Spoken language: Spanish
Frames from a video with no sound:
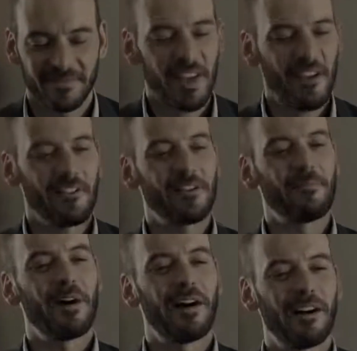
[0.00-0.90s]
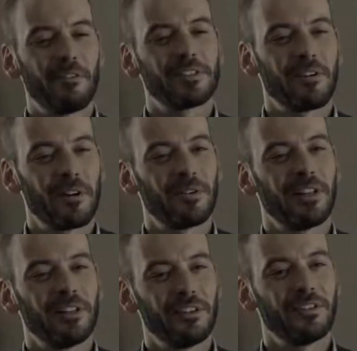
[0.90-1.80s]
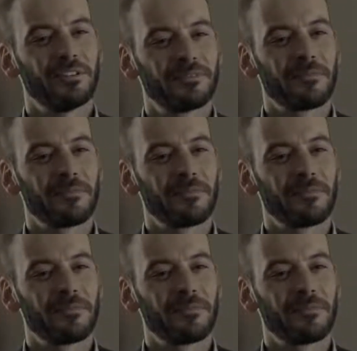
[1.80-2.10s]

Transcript: Qué bien bajado ese balón indio.